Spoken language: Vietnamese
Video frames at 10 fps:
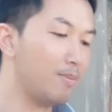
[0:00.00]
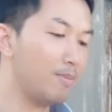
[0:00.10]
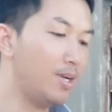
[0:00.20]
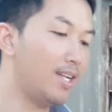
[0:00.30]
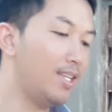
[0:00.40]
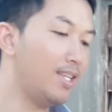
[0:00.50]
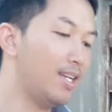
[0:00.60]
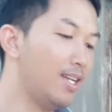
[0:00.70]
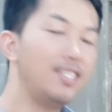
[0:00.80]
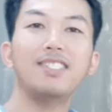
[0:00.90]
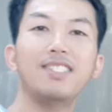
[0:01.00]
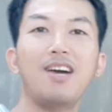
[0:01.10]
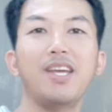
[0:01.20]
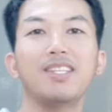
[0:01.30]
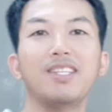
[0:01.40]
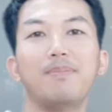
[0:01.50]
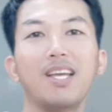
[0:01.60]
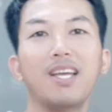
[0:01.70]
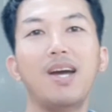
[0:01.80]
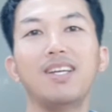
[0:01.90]
Bây giờ thì xin chào và hẹn gặp
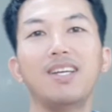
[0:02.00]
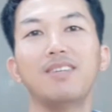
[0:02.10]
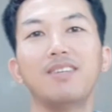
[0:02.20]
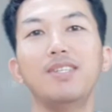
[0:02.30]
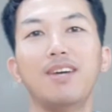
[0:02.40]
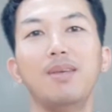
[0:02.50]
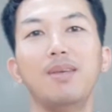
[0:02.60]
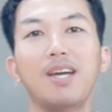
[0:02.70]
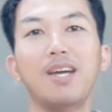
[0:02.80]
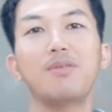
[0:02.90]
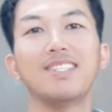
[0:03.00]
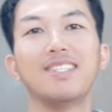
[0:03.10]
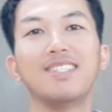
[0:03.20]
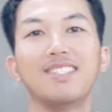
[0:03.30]
lại các bạn ở những video tiếp theo của mình.